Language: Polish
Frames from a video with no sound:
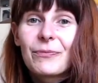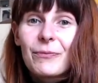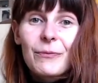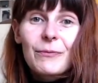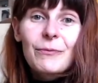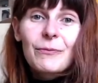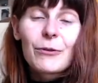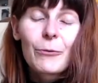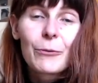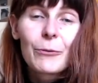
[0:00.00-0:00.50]

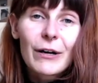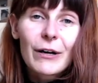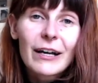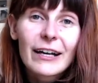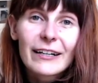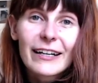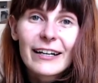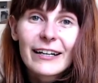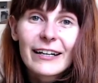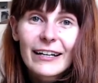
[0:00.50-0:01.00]
robiła
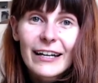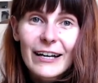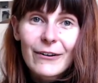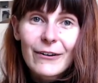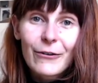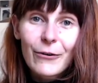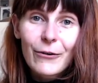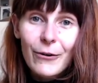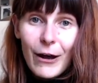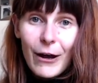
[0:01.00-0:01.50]
karierę
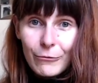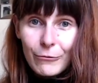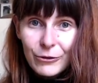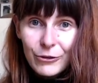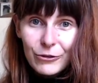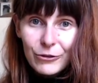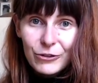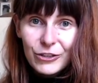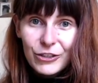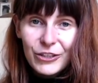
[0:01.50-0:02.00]
jako
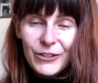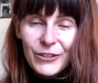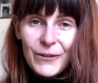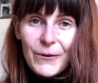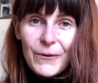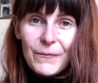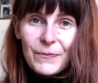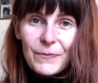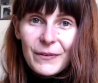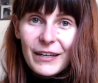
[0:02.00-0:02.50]
autorzy
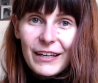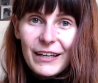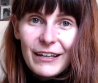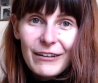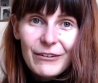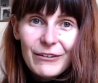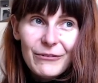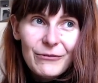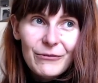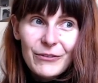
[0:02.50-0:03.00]

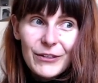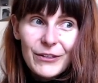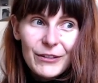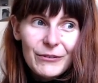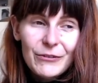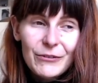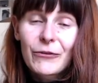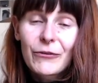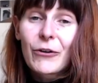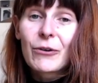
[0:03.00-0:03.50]
E, w
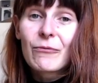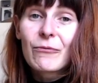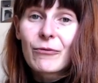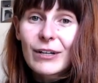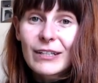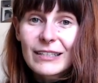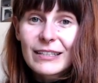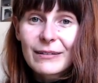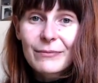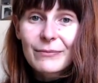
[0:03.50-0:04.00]
swoim
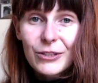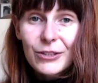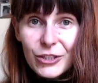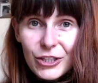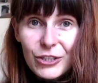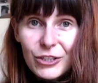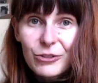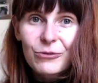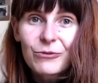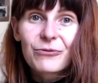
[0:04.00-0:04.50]
własnym
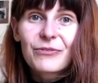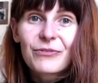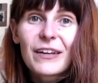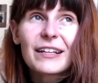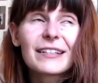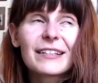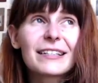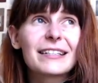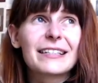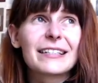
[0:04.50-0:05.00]
życiu.
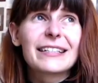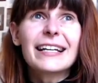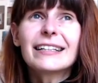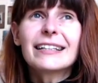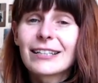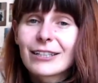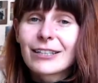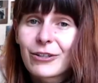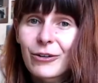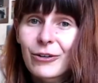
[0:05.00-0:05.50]
Więc nie
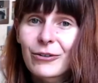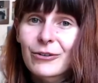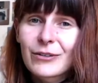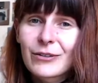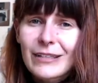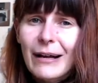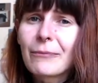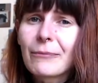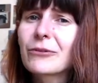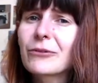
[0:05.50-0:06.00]
tylko
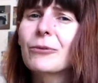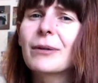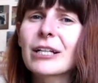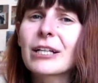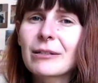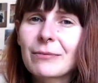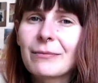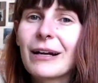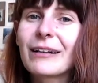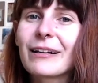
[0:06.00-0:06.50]
sam
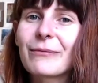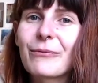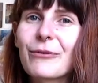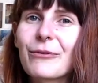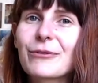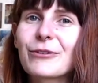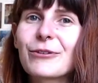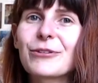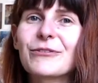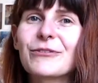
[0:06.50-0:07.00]
Tomasz Mann mógł
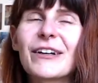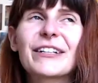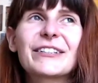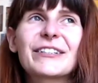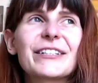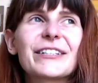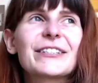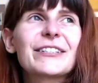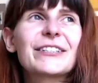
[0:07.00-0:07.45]
doświadczyć